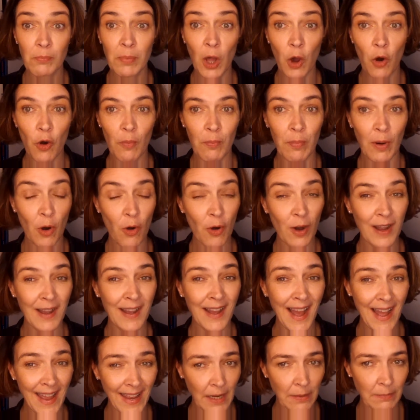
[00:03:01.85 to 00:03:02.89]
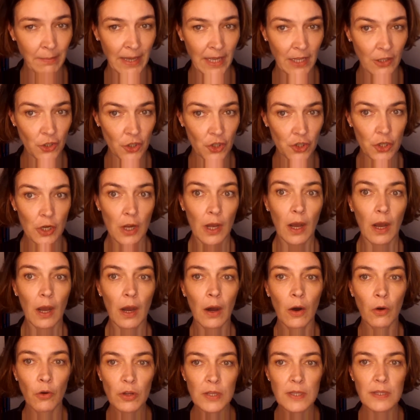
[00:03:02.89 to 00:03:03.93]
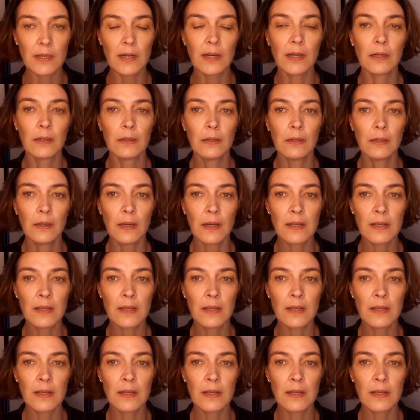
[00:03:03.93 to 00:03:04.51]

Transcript: braucht kein Mensch, außer